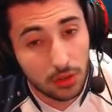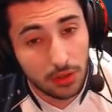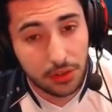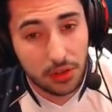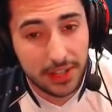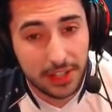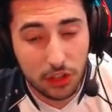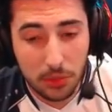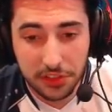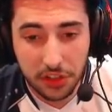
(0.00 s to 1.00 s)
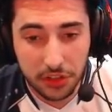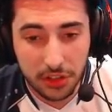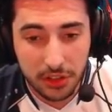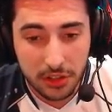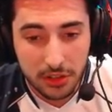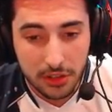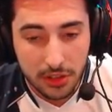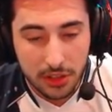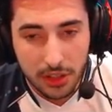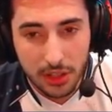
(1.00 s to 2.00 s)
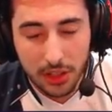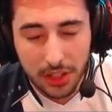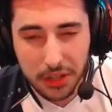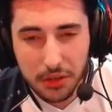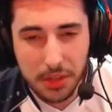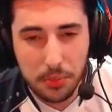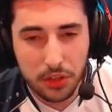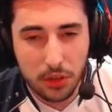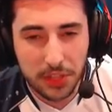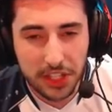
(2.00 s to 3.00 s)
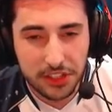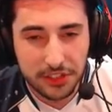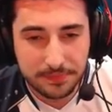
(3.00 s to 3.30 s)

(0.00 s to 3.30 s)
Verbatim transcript: squelette et tombstone. Euh, qu'est-ce que ça peut être comme deck